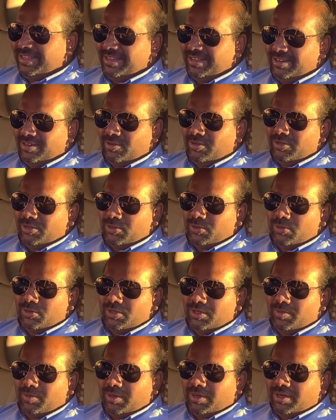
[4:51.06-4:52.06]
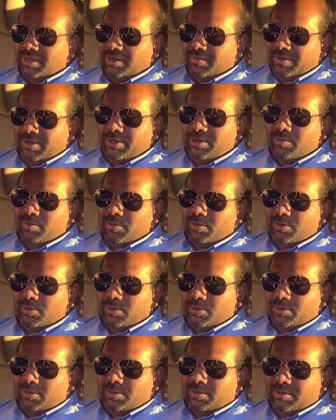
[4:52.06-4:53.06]
இன்னும் கொஞ்சம் சுறுசுறுப்பாக நாங்கள் வீடியோ
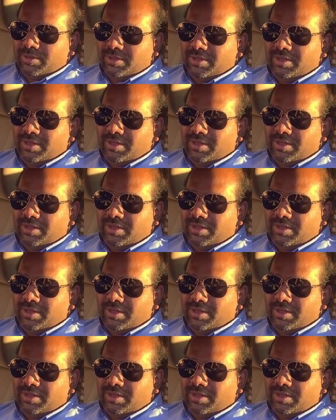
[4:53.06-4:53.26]
போடுவோம்